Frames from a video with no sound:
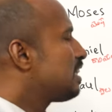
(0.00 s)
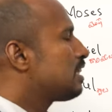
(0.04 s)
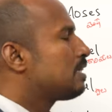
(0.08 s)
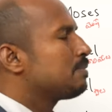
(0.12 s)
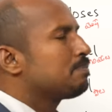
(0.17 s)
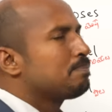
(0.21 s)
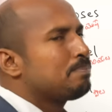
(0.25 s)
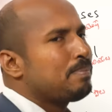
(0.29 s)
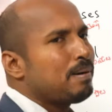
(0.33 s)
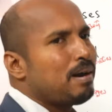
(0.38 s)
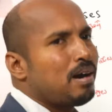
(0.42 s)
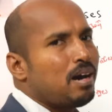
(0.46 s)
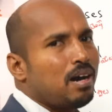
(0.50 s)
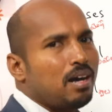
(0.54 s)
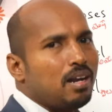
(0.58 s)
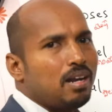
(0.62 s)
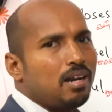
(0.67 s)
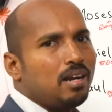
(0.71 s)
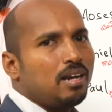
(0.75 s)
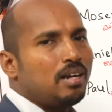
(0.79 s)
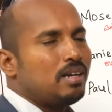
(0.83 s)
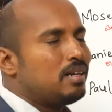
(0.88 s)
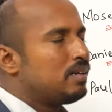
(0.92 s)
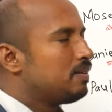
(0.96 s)
విత్
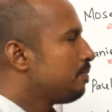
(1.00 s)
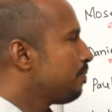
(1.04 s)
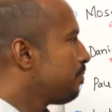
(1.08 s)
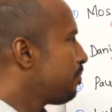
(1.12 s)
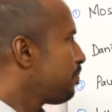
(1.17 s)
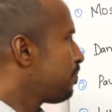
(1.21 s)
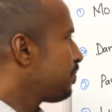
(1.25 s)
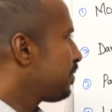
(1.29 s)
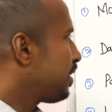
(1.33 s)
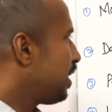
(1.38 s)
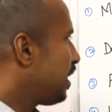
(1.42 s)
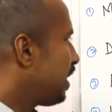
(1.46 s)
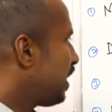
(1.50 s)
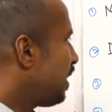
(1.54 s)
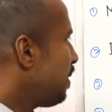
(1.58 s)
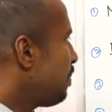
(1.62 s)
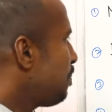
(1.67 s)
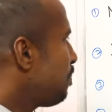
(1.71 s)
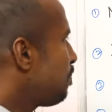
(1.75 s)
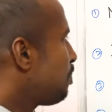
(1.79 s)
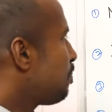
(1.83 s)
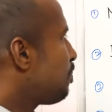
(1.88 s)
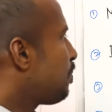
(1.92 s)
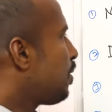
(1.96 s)
పాల్ అంటే
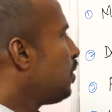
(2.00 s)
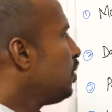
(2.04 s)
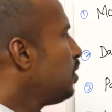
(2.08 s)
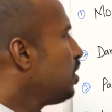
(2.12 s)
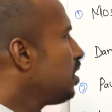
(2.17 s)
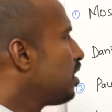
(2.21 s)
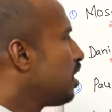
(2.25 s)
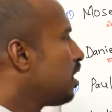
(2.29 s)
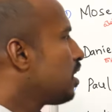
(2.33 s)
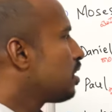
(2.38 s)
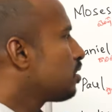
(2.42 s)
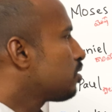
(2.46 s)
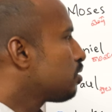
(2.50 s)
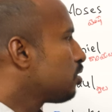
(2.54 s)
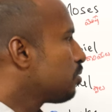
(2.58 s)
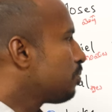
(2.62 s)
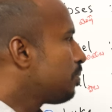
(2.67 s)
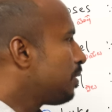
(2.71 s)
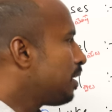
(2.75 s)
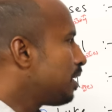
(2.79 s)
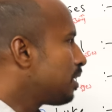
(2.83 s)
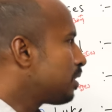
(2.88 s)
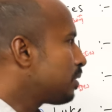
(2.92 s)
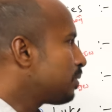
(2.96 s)
పౌలు గారితో
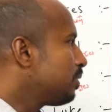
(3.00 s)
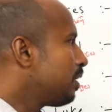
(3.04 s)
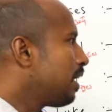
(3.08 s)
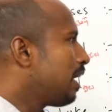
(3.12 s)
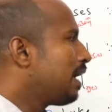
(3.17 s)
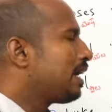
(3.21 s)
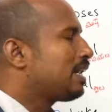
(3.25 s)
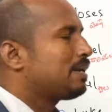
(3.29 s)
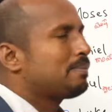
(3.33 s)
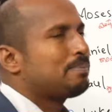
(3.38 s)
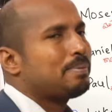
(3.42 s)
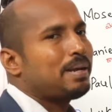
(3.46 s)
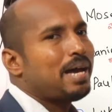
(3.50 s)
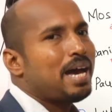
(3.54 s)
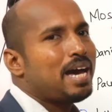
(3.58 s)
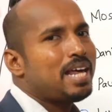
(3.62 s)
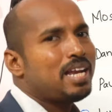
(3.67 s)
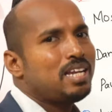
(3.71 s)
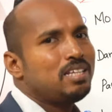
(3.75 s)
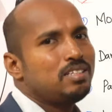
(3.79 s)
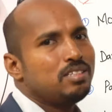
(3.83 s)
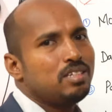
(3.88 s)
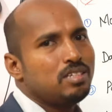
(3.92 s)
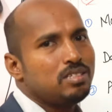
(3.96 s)
పాటు ఆయన
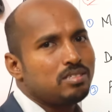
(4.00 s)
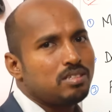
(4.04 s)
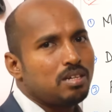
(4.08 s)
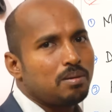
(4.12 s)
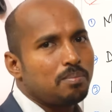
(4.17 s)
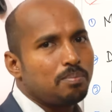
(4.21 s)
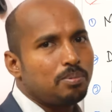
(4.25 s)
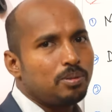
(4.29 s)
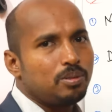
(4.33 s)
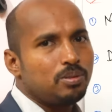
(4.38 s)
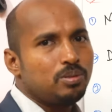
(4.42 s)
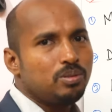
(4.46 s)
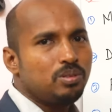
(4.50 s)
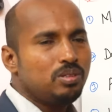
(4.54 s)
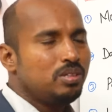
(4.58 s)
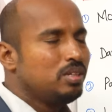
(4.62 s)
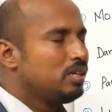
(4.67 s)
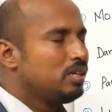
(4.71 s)
ప్రయాణం చేసినప్పుడు